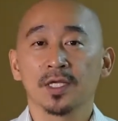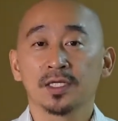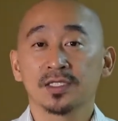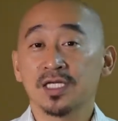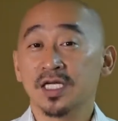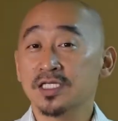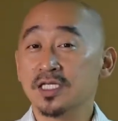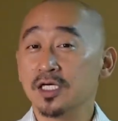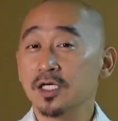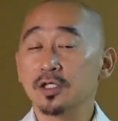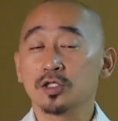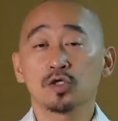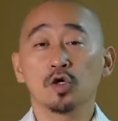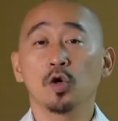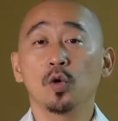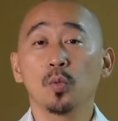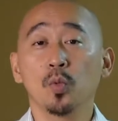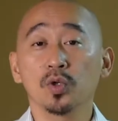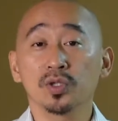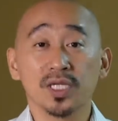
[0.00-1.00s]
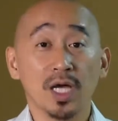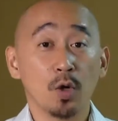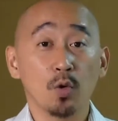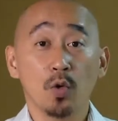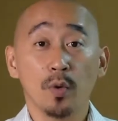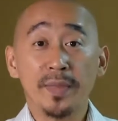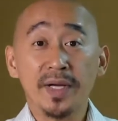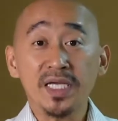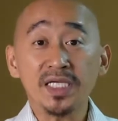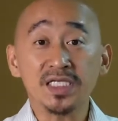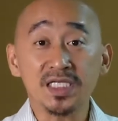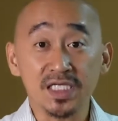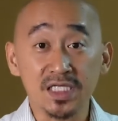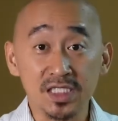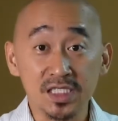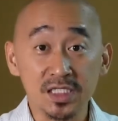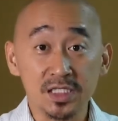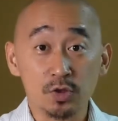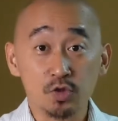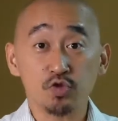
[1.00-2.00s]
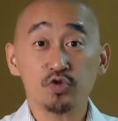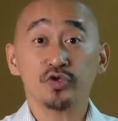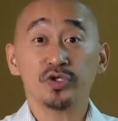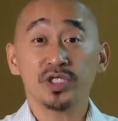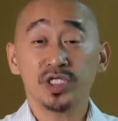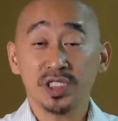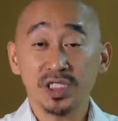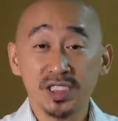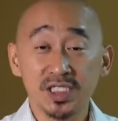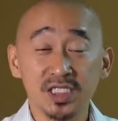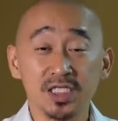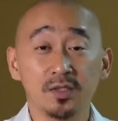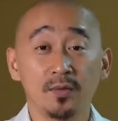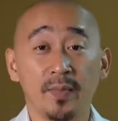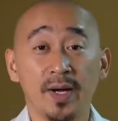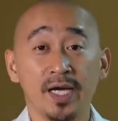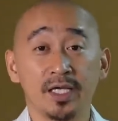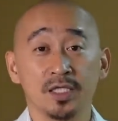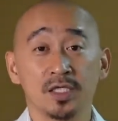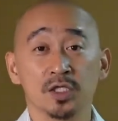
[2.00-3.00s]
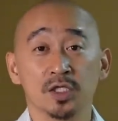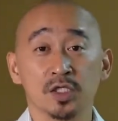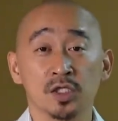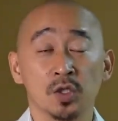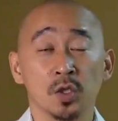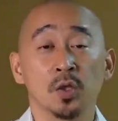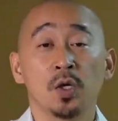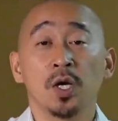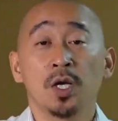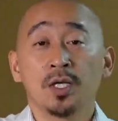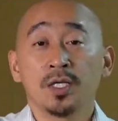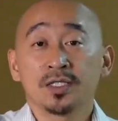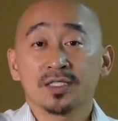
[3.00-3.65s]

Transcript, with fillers: 在这个周末，当我们一起。聚集敬拜的时候，